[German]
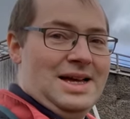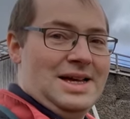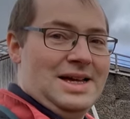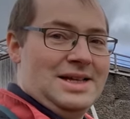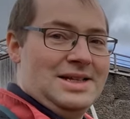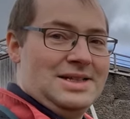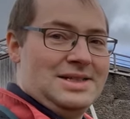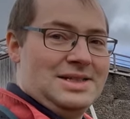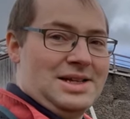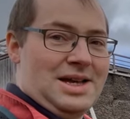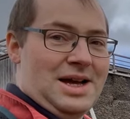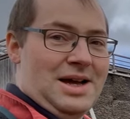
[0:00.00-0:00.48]

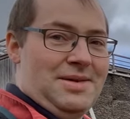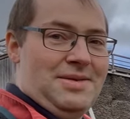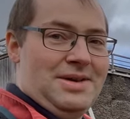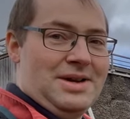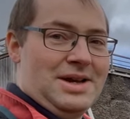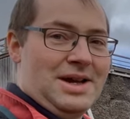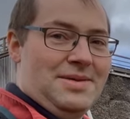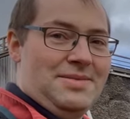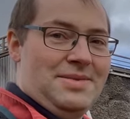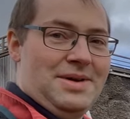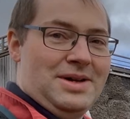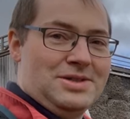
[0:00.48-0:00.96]
jetzt kann man
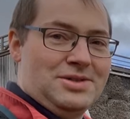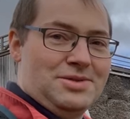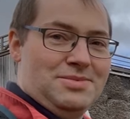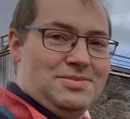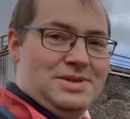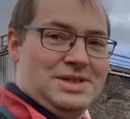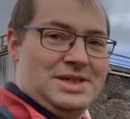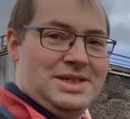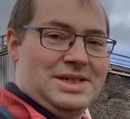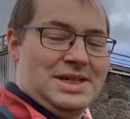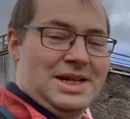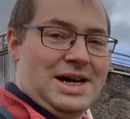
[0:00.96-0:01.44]
da mal so ein
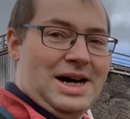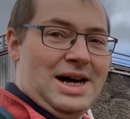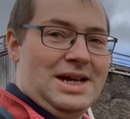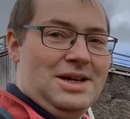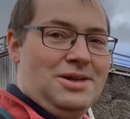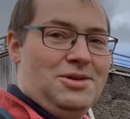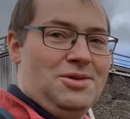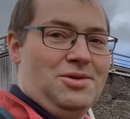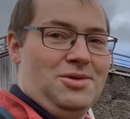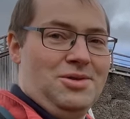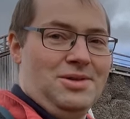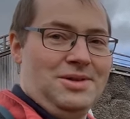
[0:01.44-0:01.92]
bisschen
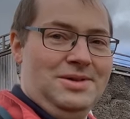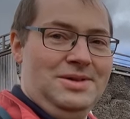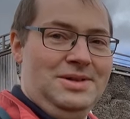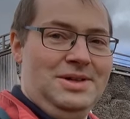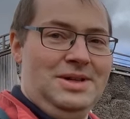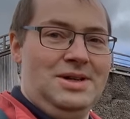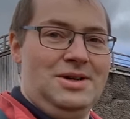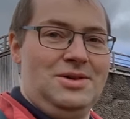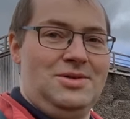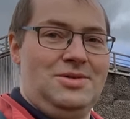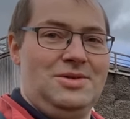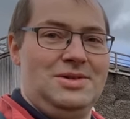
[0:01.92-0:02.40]

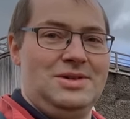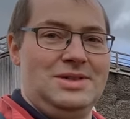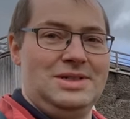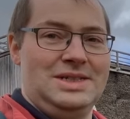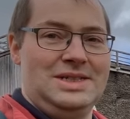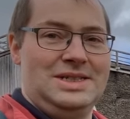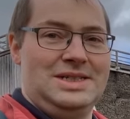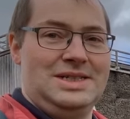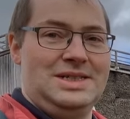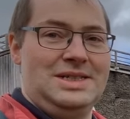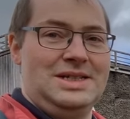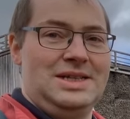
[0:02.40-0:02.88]
reingucken
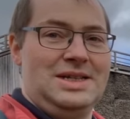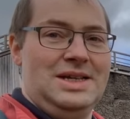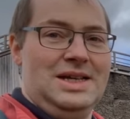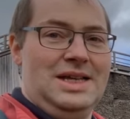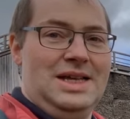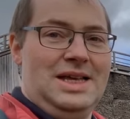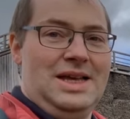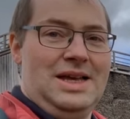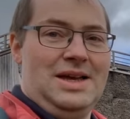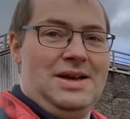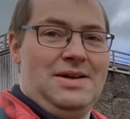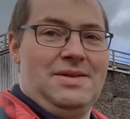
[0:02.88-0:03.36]
und
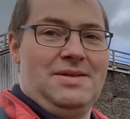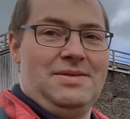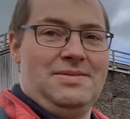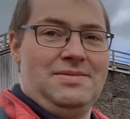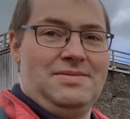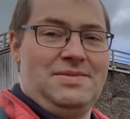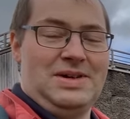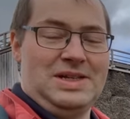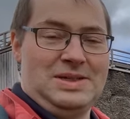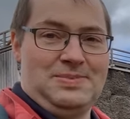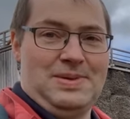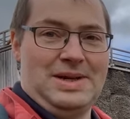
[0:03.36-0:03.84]

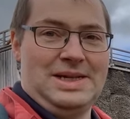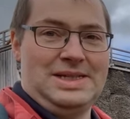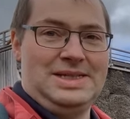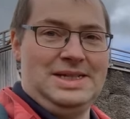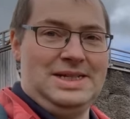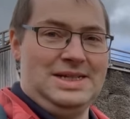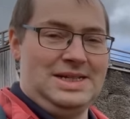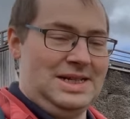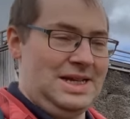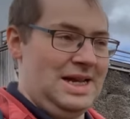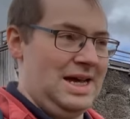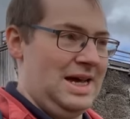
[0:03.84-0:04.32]
was
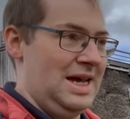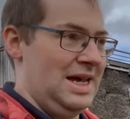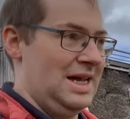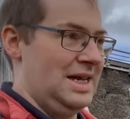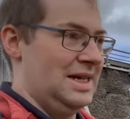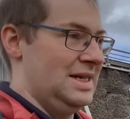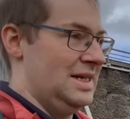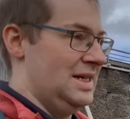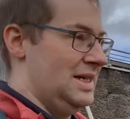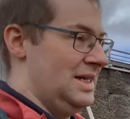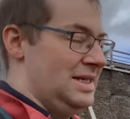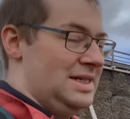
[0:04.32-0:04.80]
passiert denn
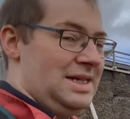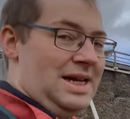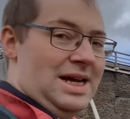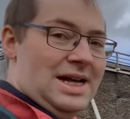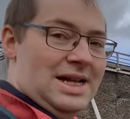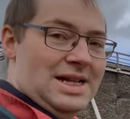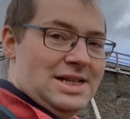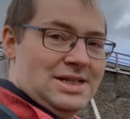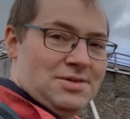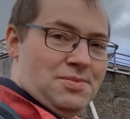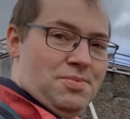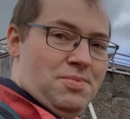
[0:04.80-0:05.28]
eigentlich?
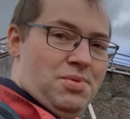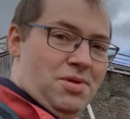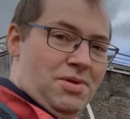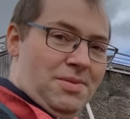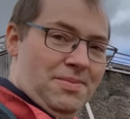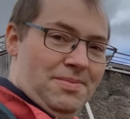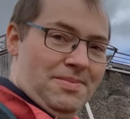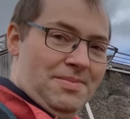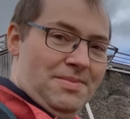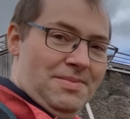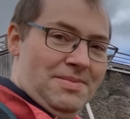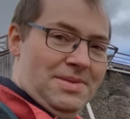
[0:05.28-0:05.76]
Also
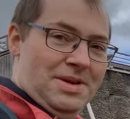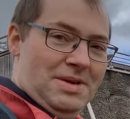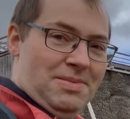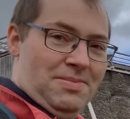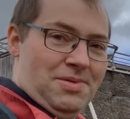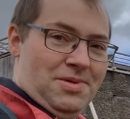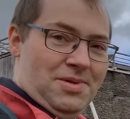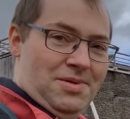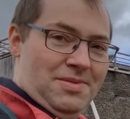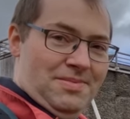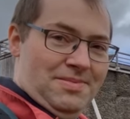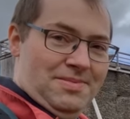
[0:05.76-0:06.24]
pumpen,
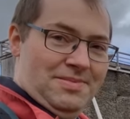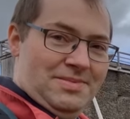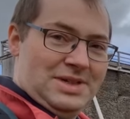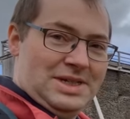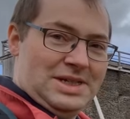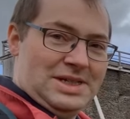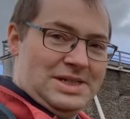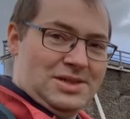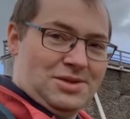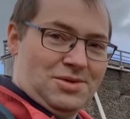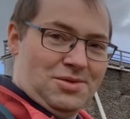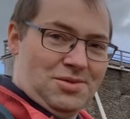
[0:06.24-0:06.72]
pumpen
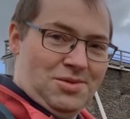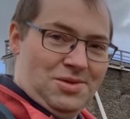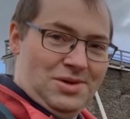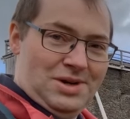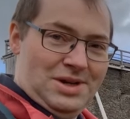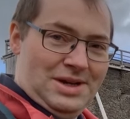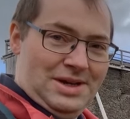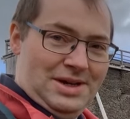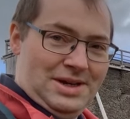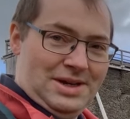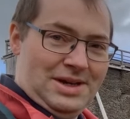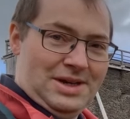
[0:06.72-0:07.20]
die
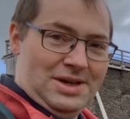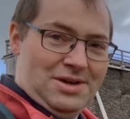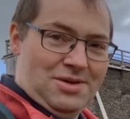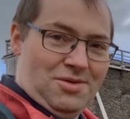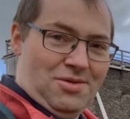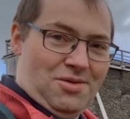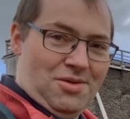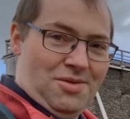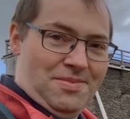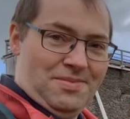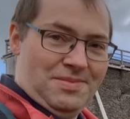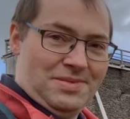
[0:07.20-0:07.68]
Sohle hier
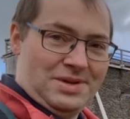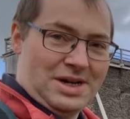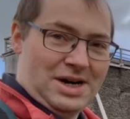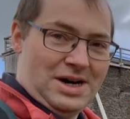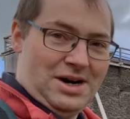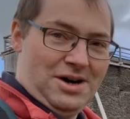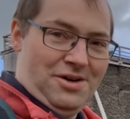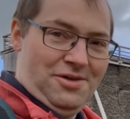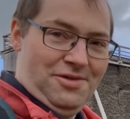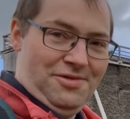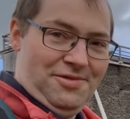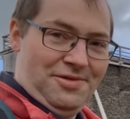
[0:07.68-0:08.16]
oben
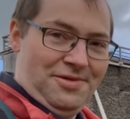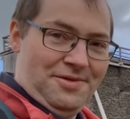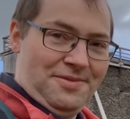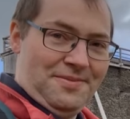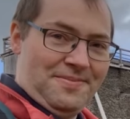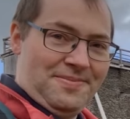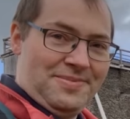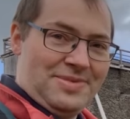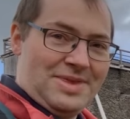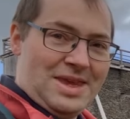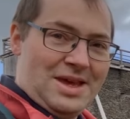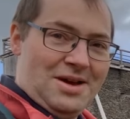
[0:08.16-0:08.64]
drauf
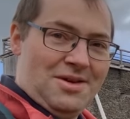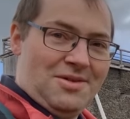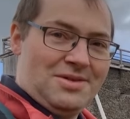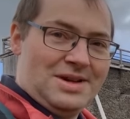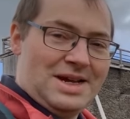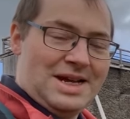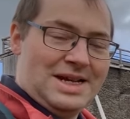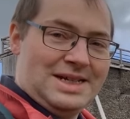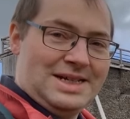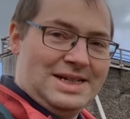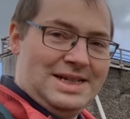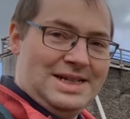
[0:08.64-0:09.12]
und
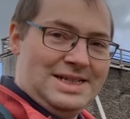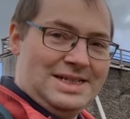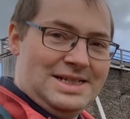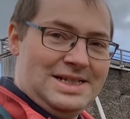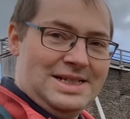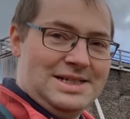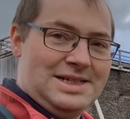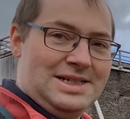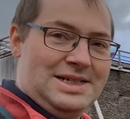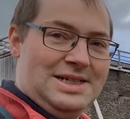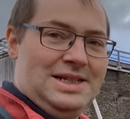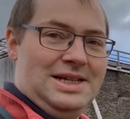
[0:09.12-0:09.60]
dann
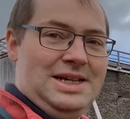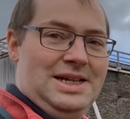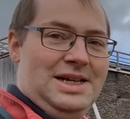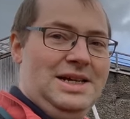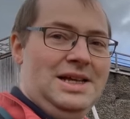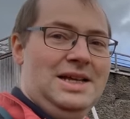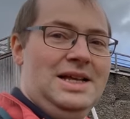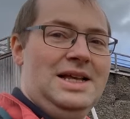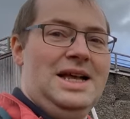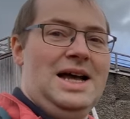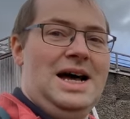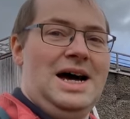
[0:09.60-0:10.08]
rieselt die
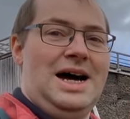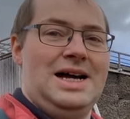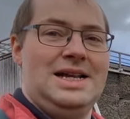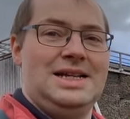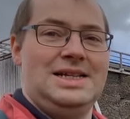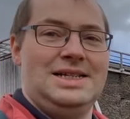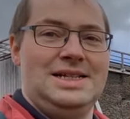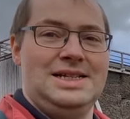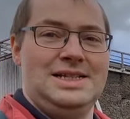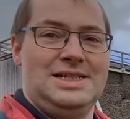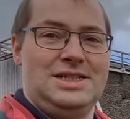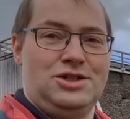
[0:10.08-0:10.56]

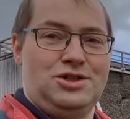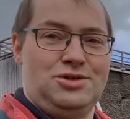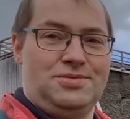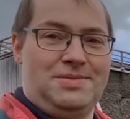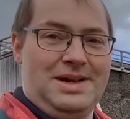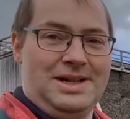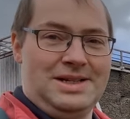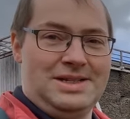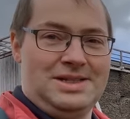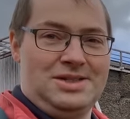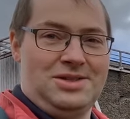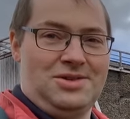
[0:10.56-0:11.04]
an diesen
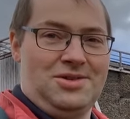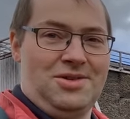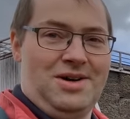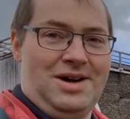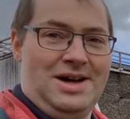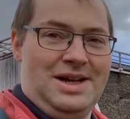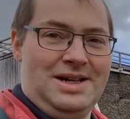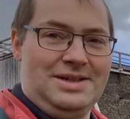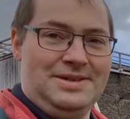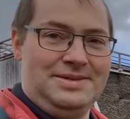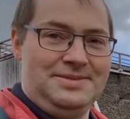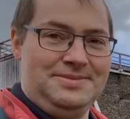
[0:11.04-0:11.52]

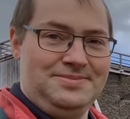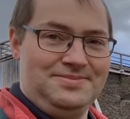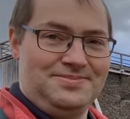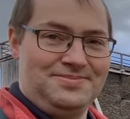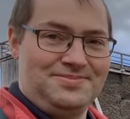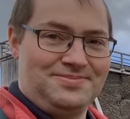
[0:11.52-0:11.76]
Schwarzdorn